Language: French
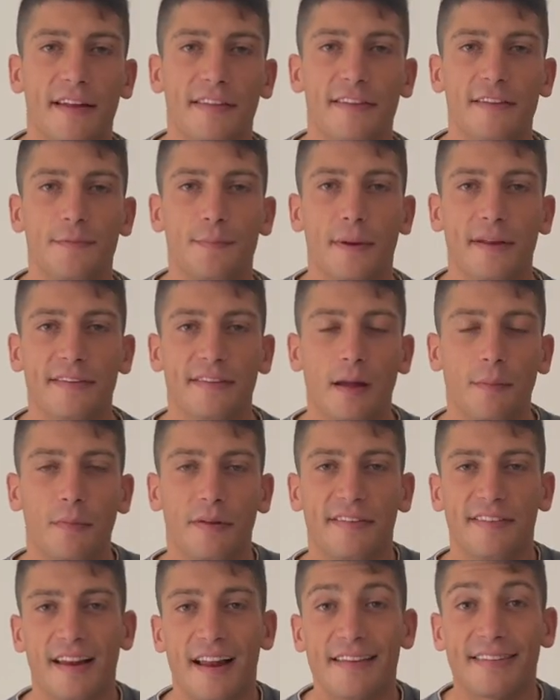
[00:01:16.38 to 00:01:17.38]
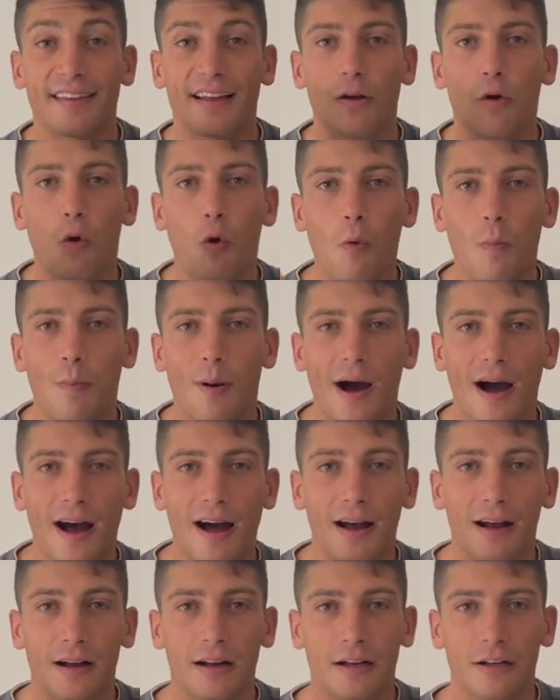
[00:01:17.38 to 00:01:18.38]
indispensable, c'est la synchro
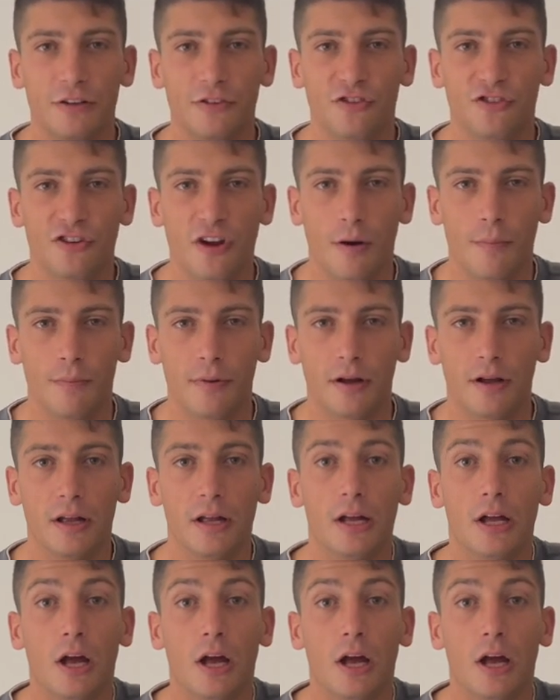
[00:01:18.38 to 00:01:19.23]
bras-jambes.